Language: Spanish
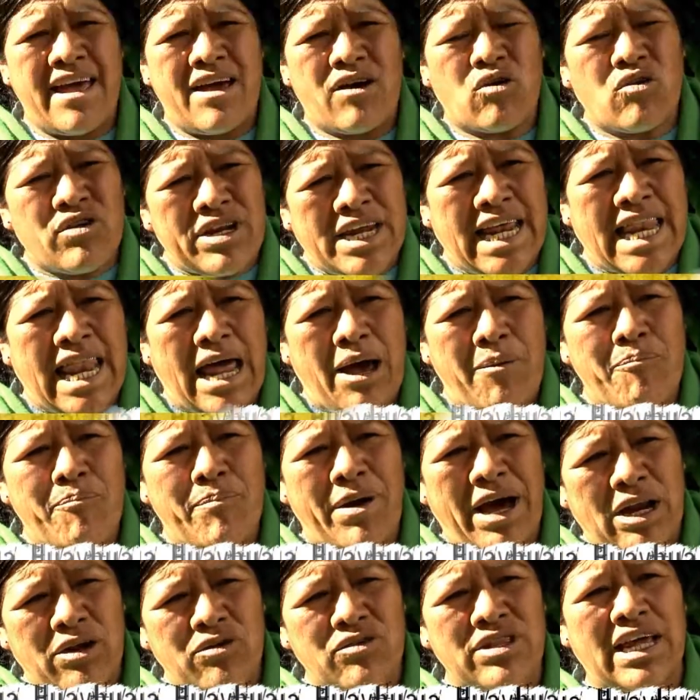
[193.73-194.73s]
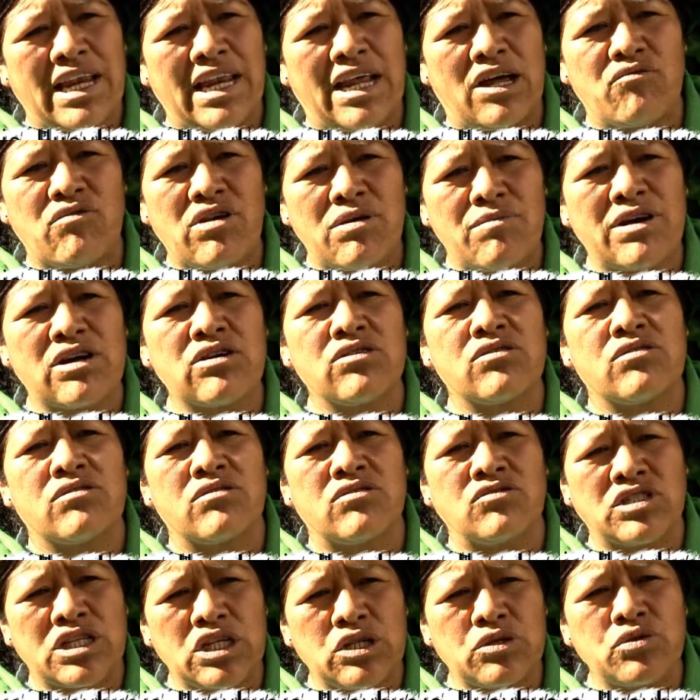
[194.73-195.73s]
con el amparo de la nueva
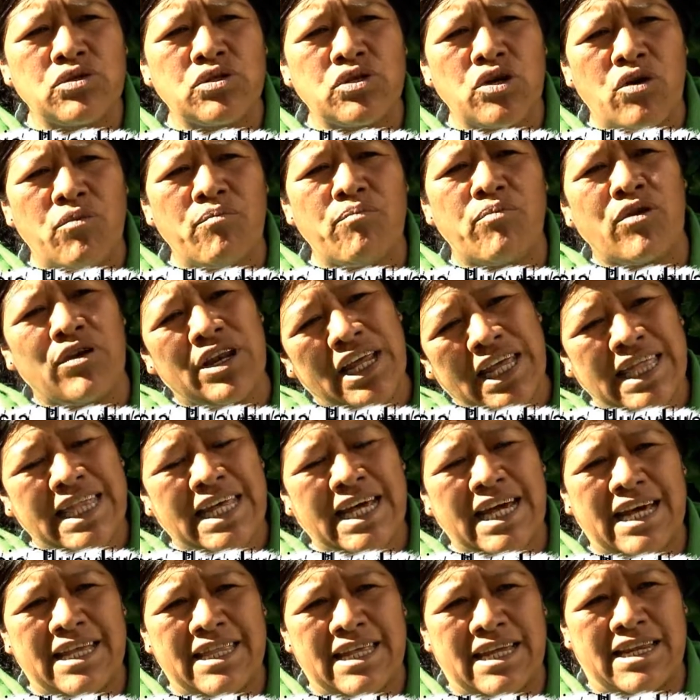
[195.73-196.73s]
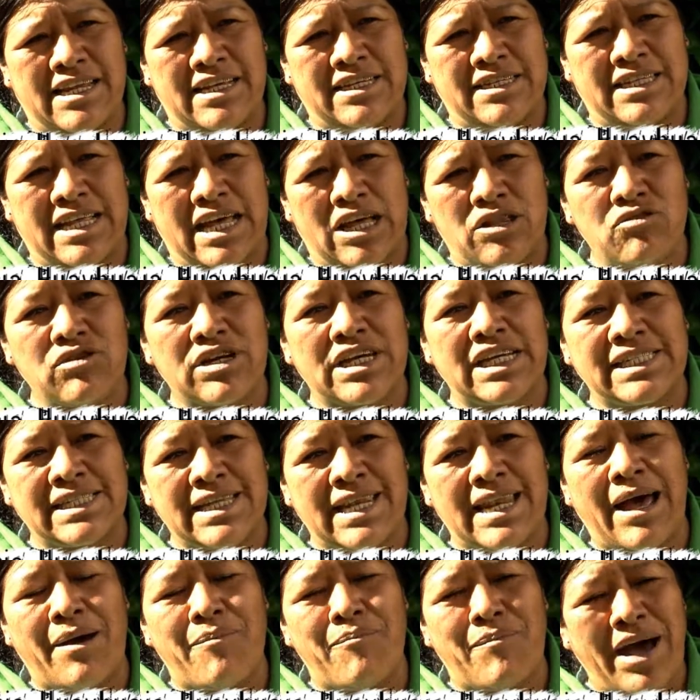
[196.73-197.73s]
constitución política del Estado, que es
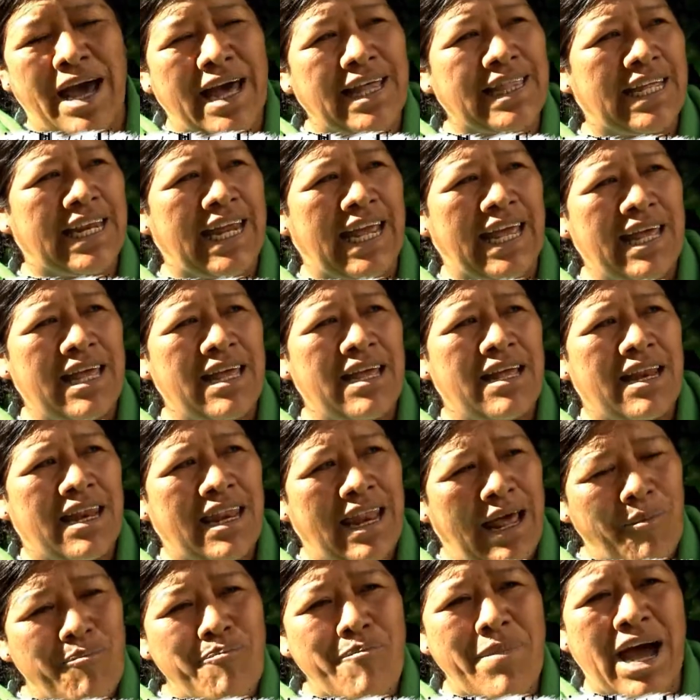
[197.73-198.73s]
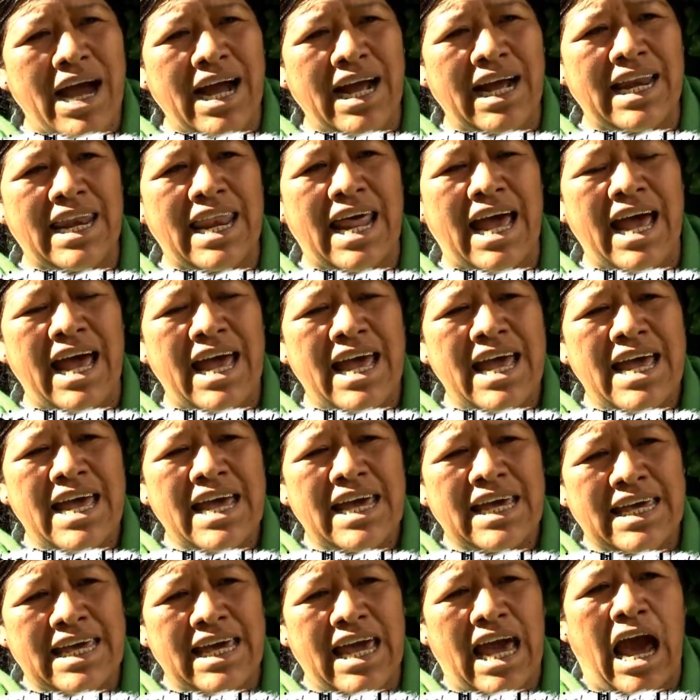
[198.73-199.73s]
la madre, la magna,
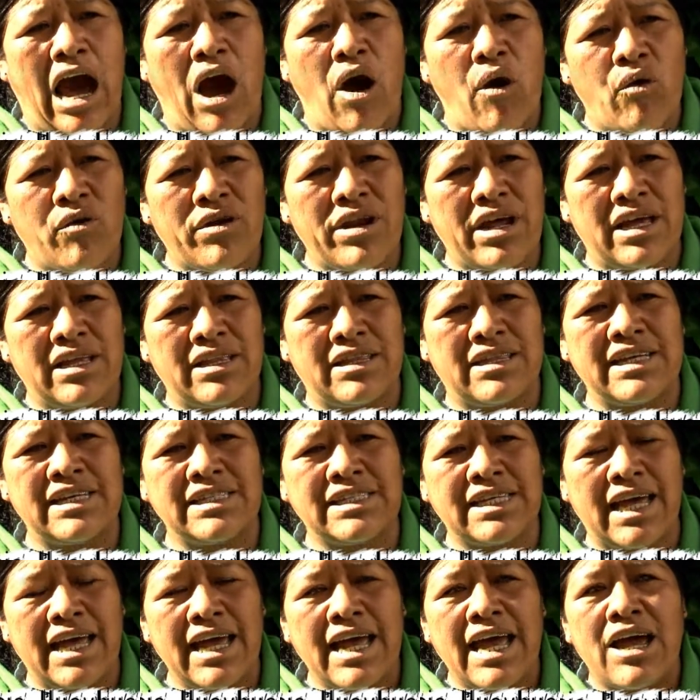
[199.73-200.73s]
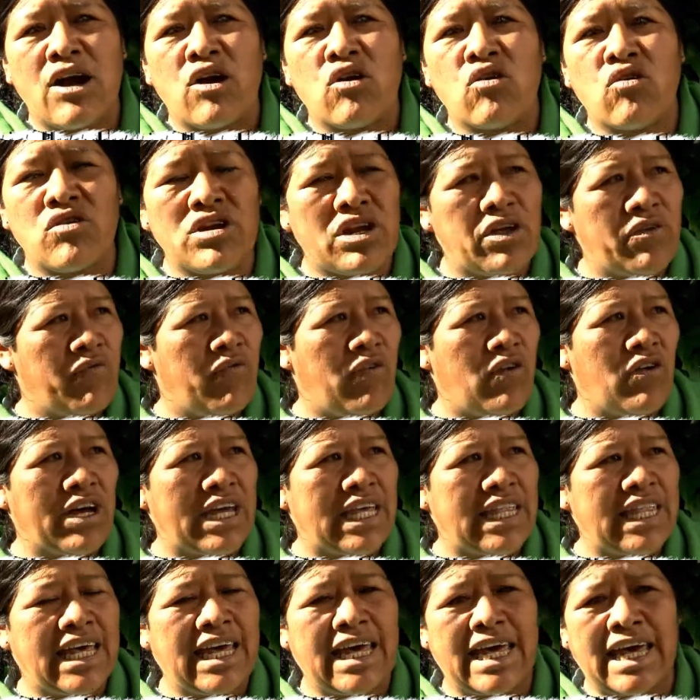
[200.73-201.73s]
que ahora dice con enfoque
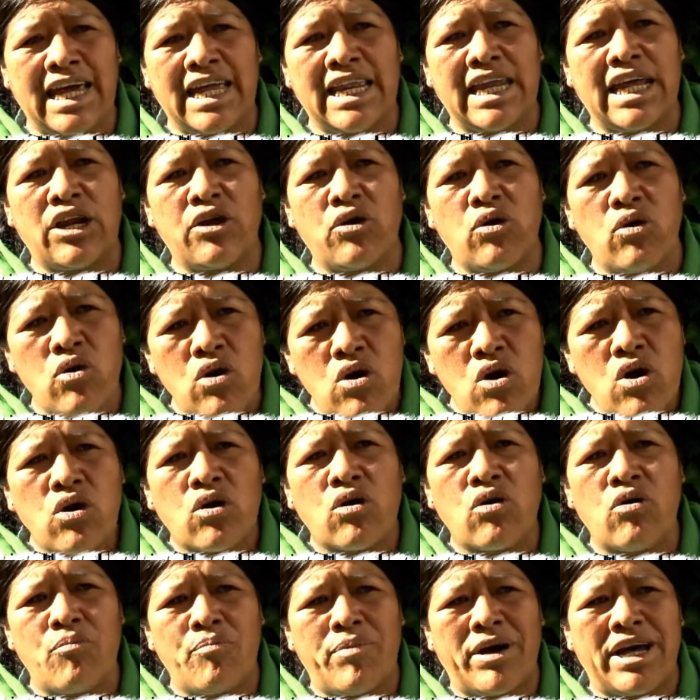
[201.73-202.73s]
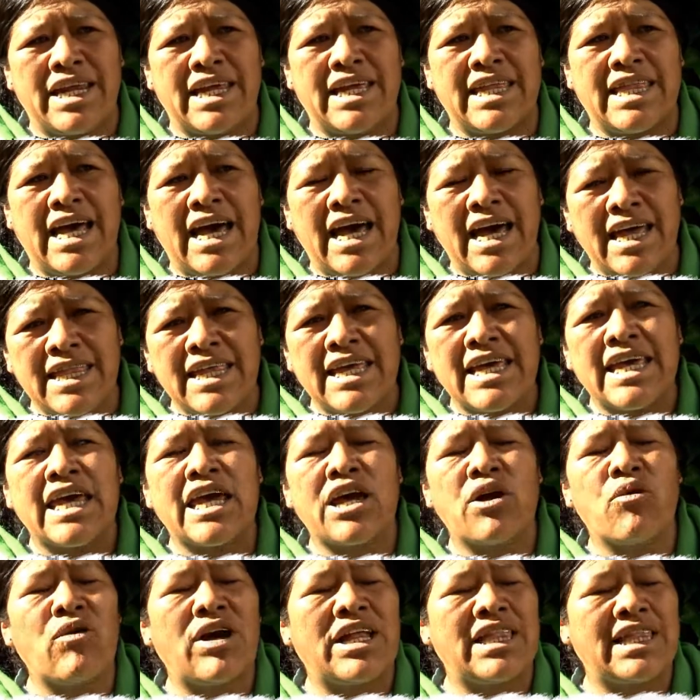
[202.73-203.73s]
de género, con paridad,
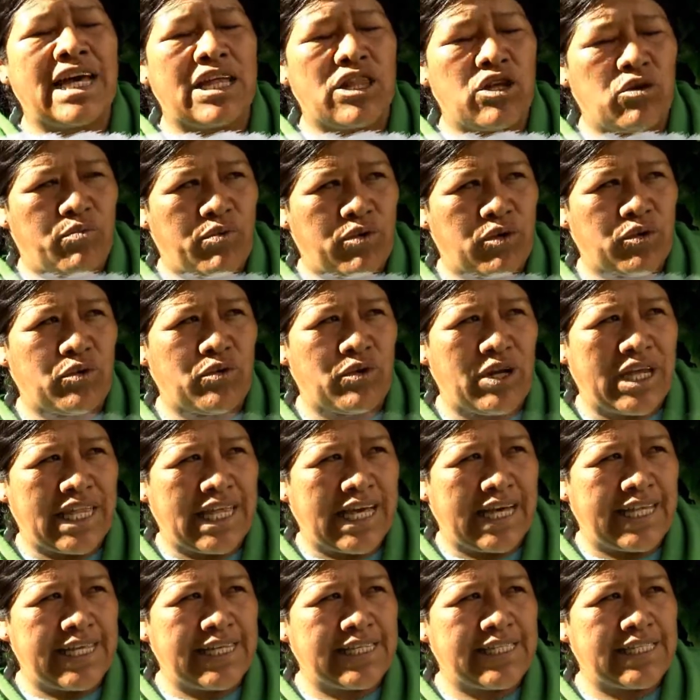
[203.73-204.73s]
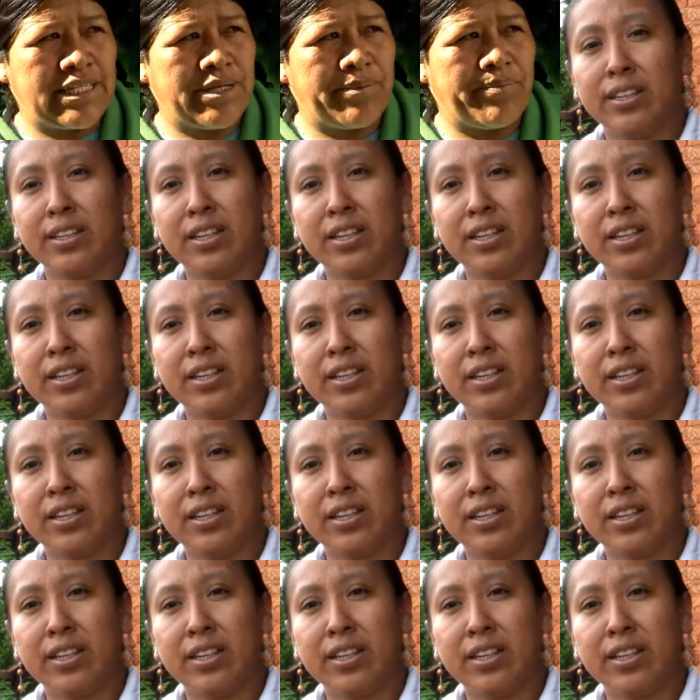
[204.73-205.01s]
igualdad de oportunidades.